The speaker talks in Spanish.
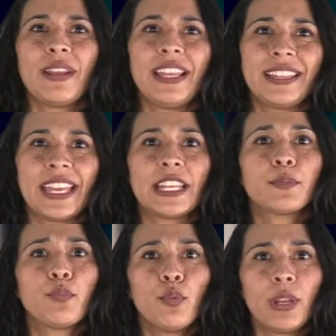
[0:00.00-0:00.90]
el interés
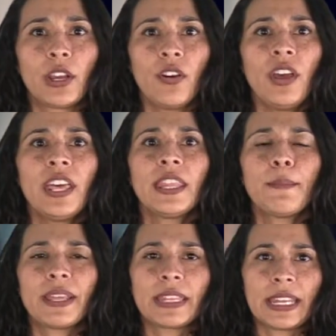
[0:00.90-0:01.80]
público de
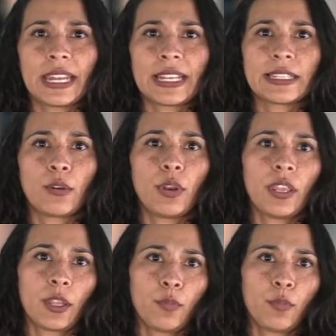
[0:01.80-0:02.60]
mantener la seguridad